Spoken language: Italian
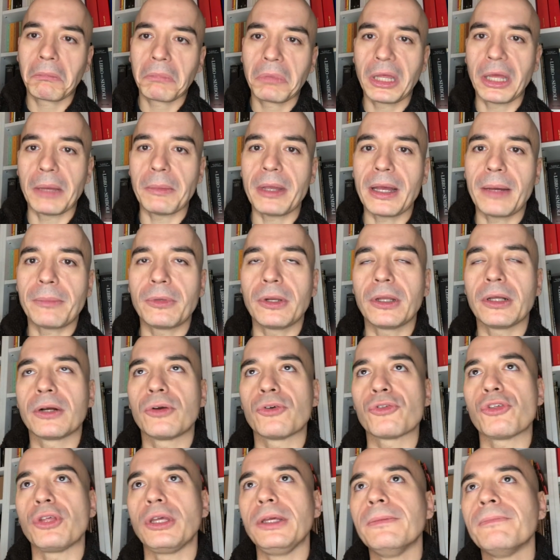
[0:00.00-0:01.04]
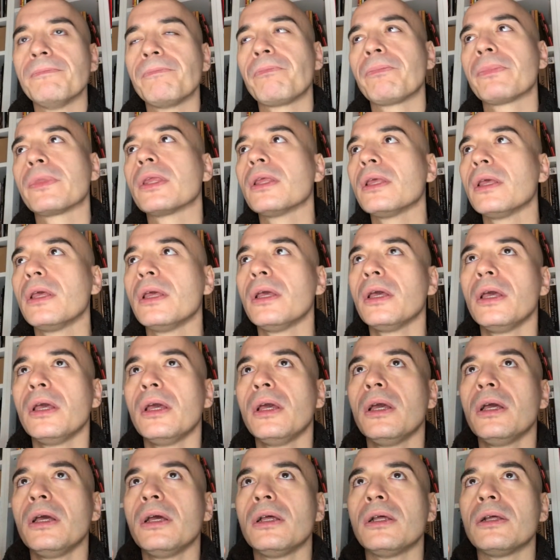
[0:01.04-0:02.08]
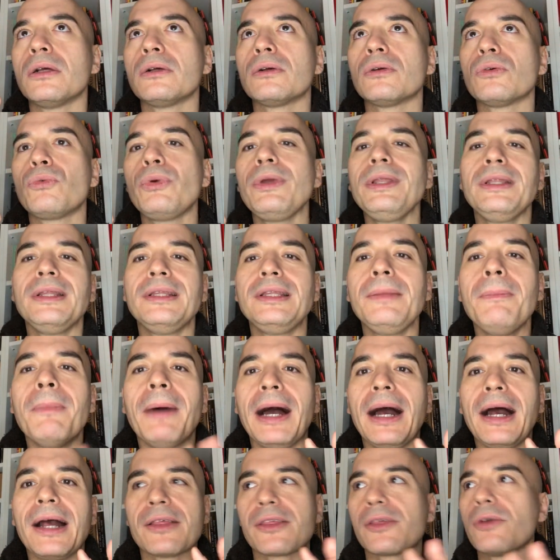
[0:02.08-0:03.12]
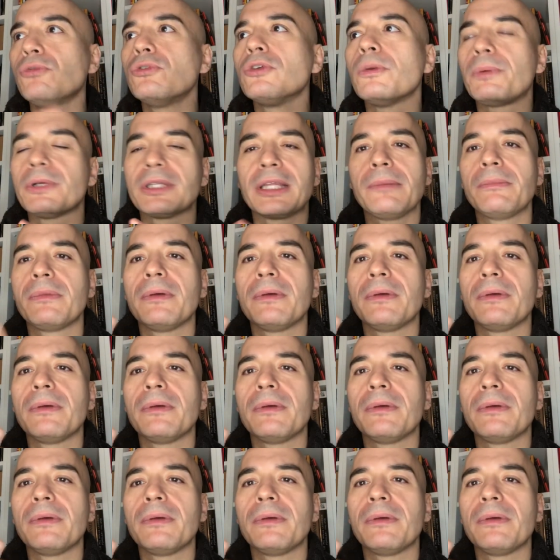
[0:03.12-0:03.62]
chiamiamola così. Quindi di base uno potrebbe